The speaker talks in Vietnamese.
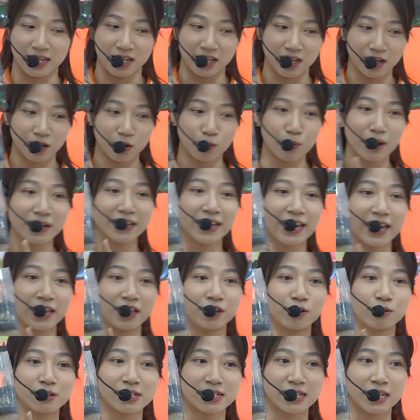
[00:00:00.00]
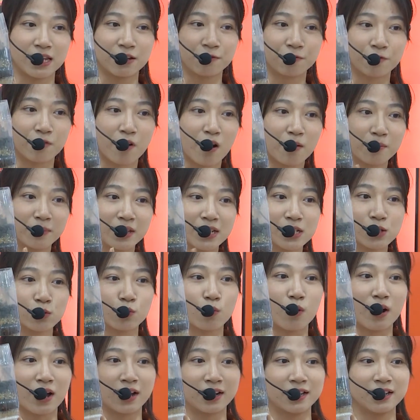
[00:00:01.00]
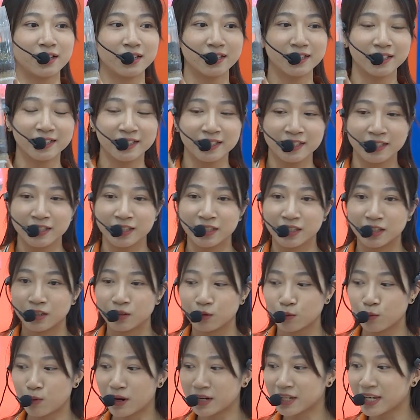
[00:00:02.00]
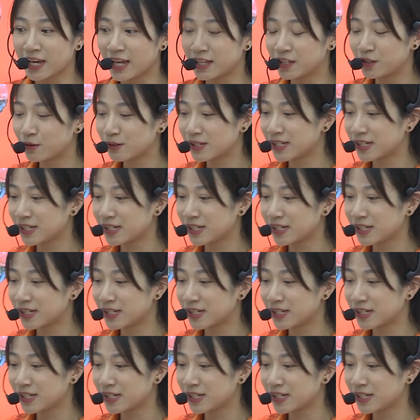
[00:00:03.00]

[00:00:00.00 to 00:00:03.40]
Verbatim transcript: thời gian qua Trung tâm Anh ngữ quốc tế AQStar huyện Triệu Sơn